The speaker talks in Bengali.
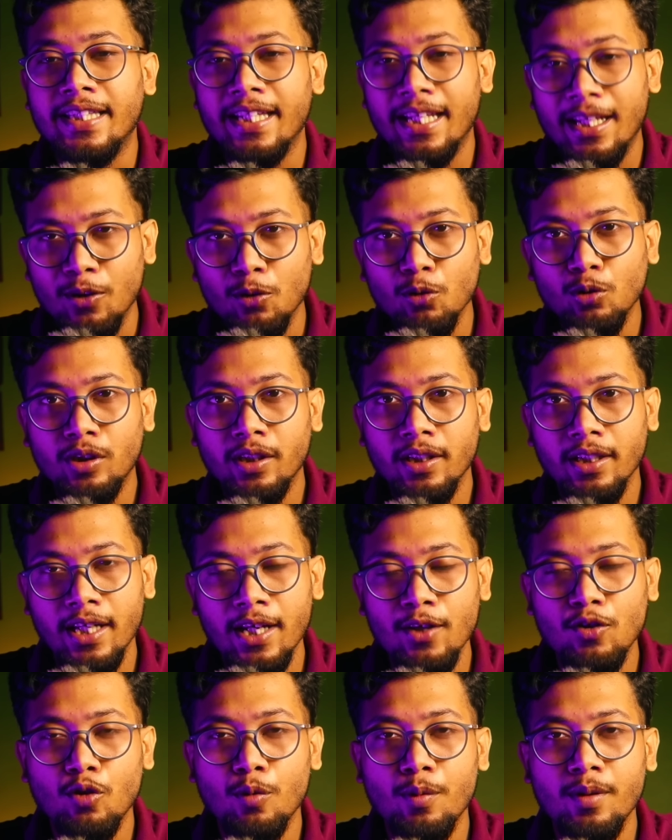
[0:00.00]
তেলেগুতে
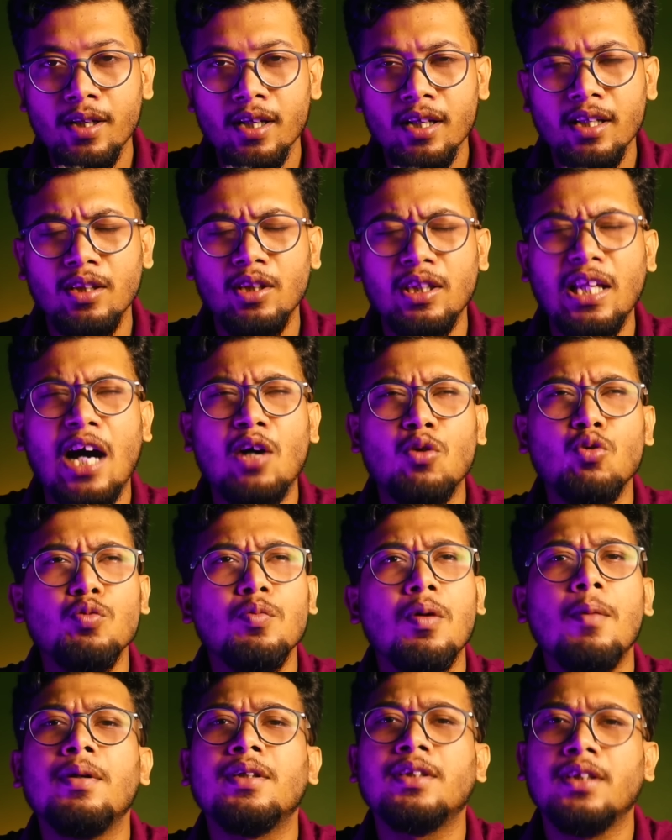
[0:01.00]
এই ছবিটা
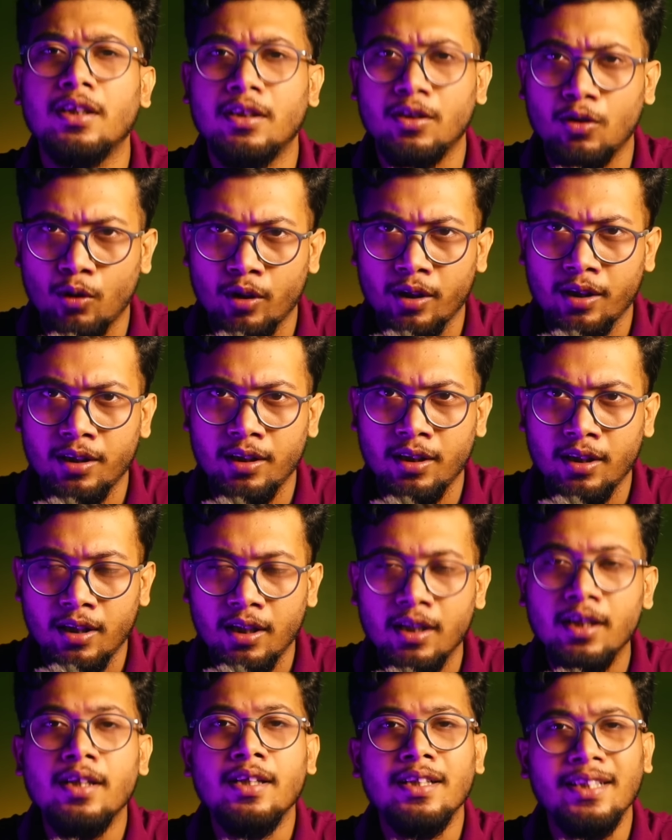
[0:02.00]
দারুণভাবে স্টার্ট করে
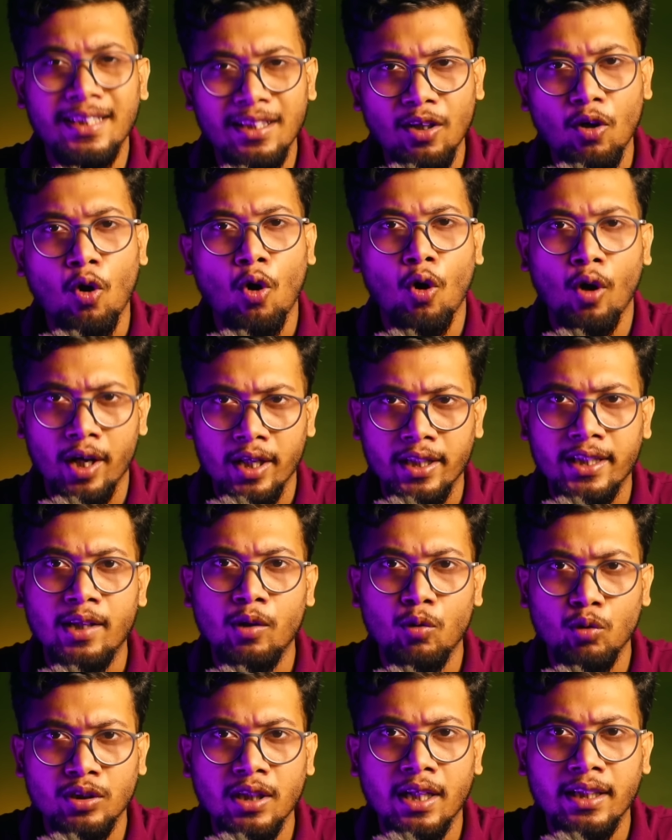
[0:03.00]
যেটা হয়
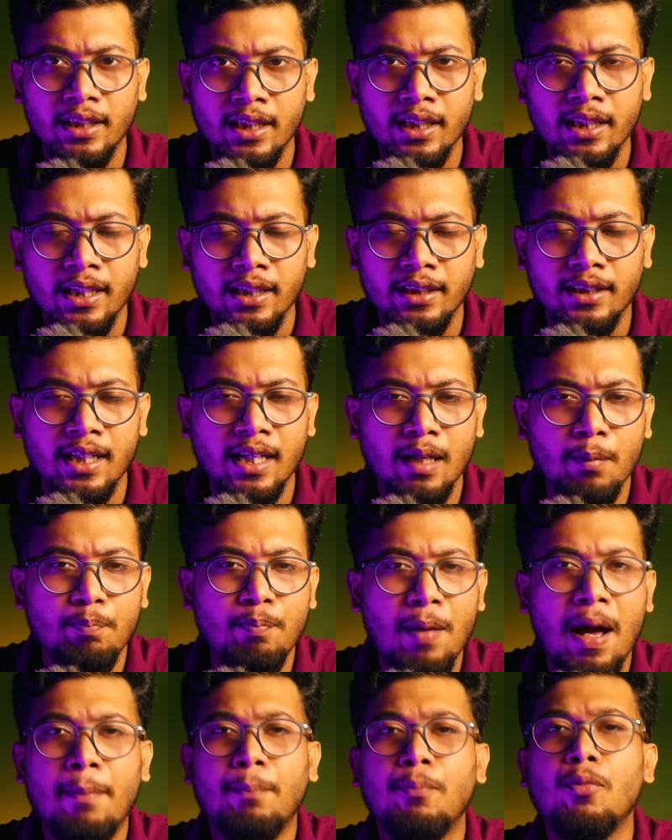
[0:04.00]
তেলেগু স্টারদের ক্ষেত্রে এটা
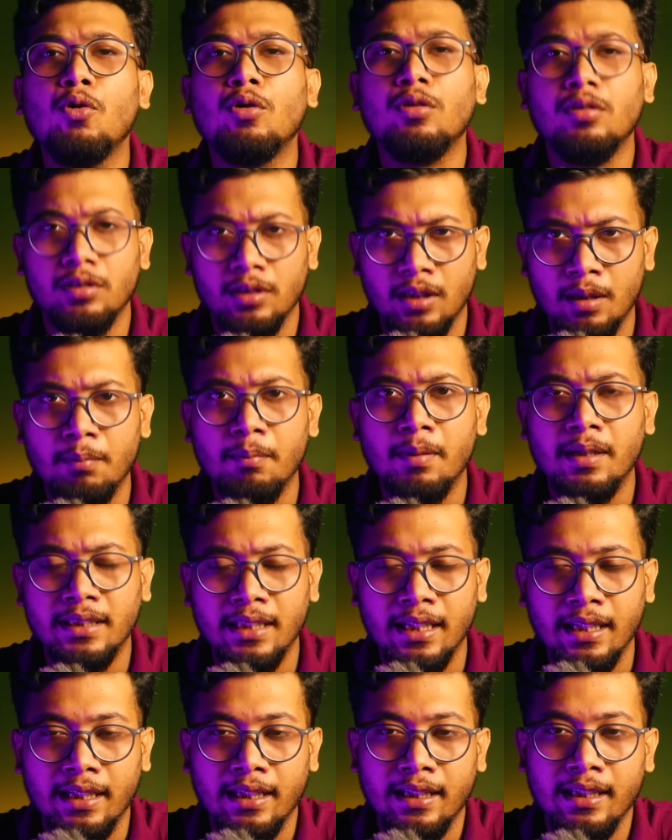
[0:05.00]
ব্যাপক নাম্বার
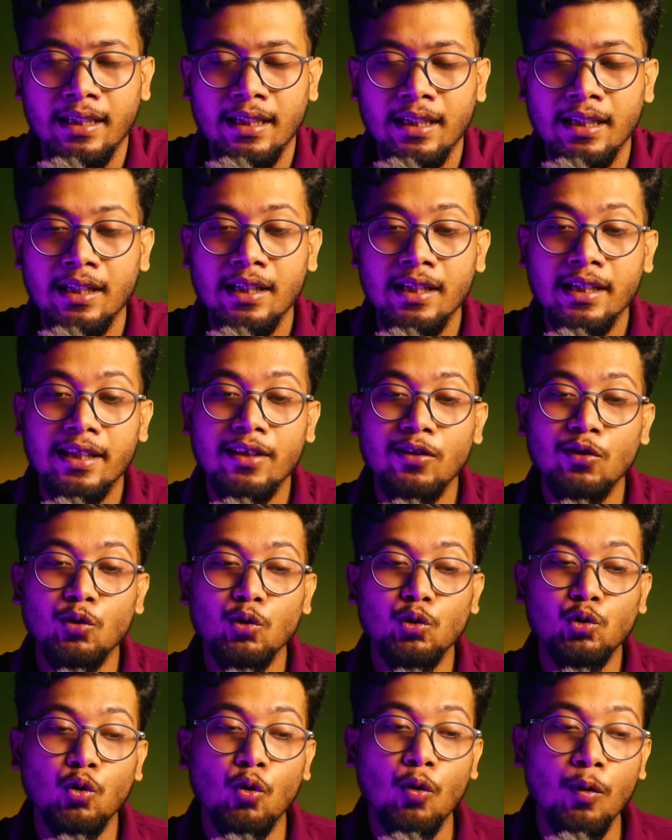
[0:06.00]
থাকে
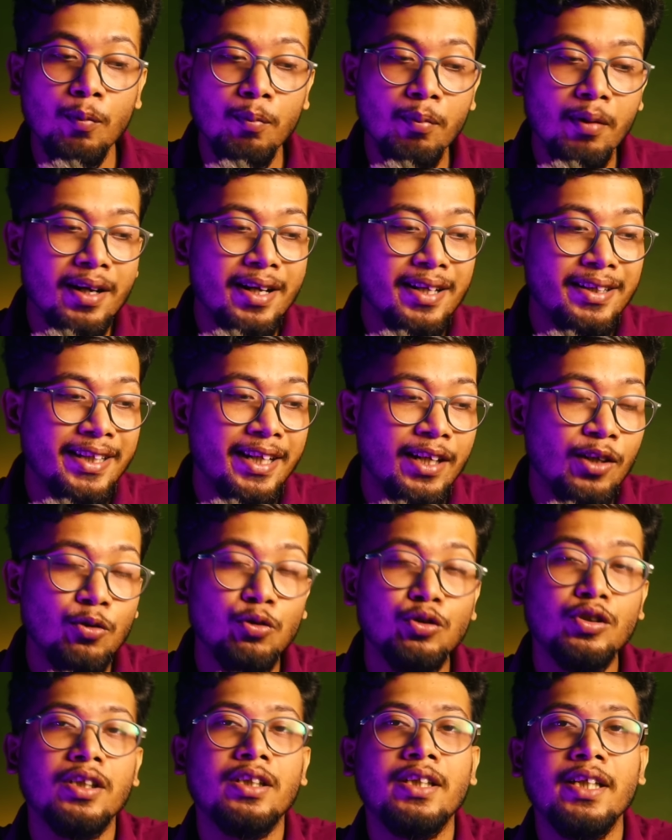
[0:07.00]
কিন্তু সোমবারে
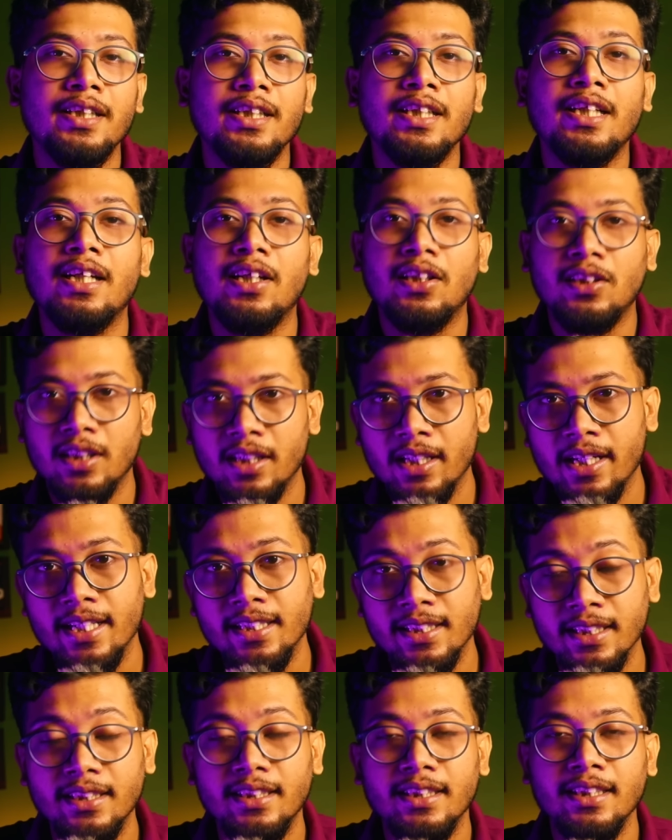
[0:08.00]
তেলেগু স্টেট থেকে যে কালেকশানটা
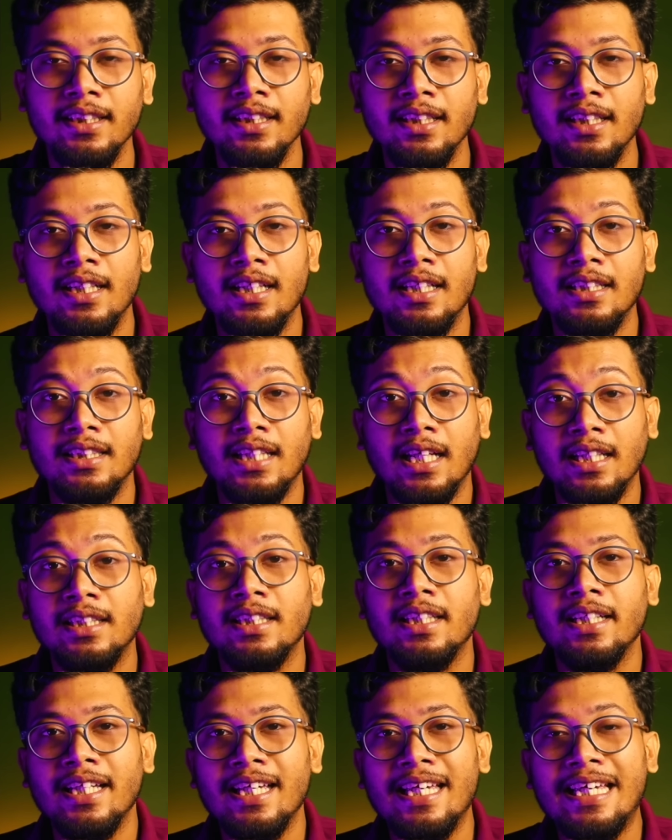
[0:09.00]
এসেছে তার
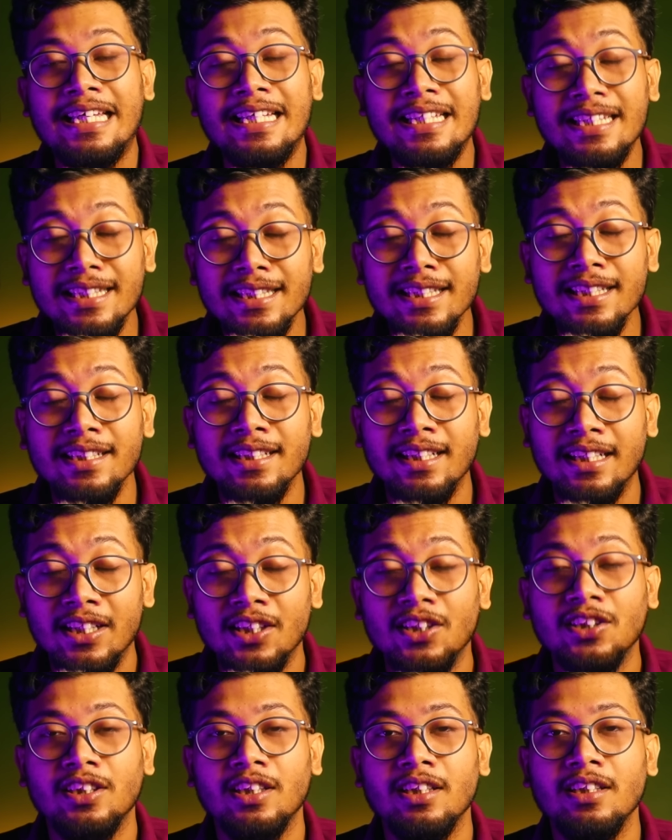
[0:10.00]
থেকে হিন্দির
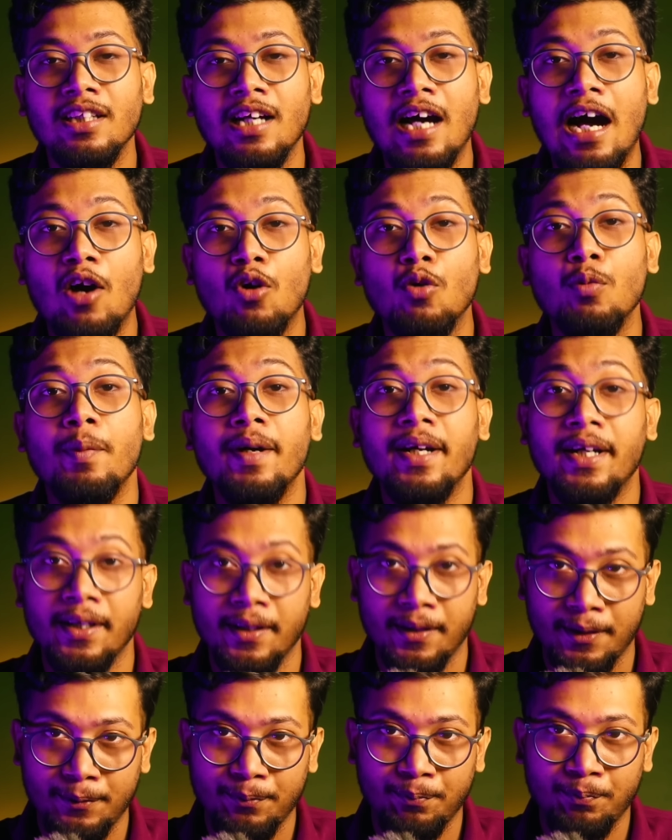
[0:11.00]
কালেকশান আরও
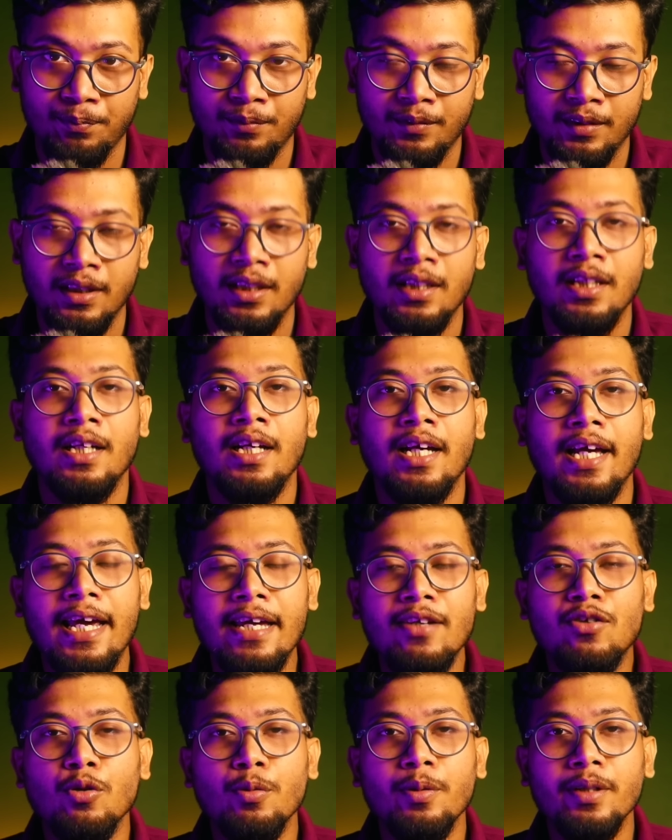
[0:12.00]
বেটার
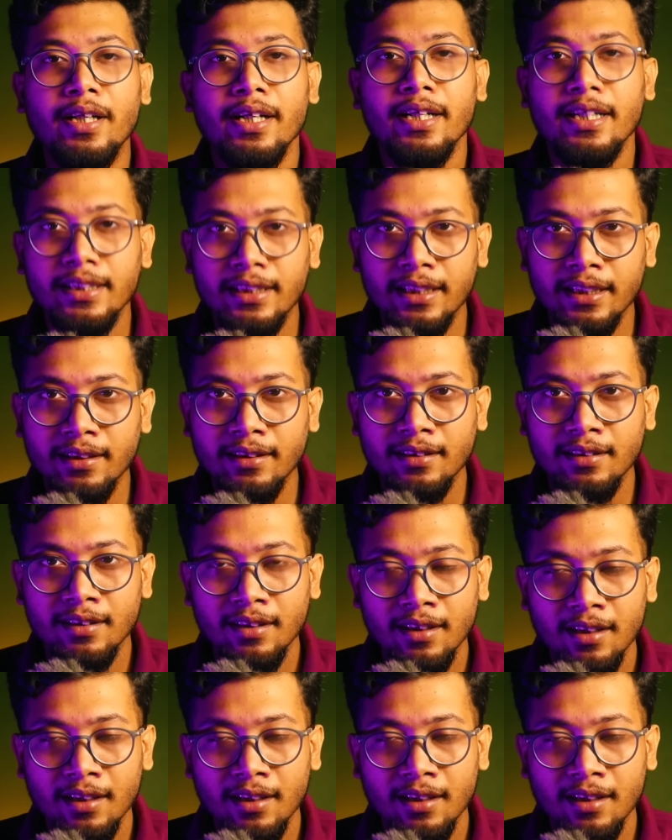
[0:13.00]
এই ছবিটা নিজের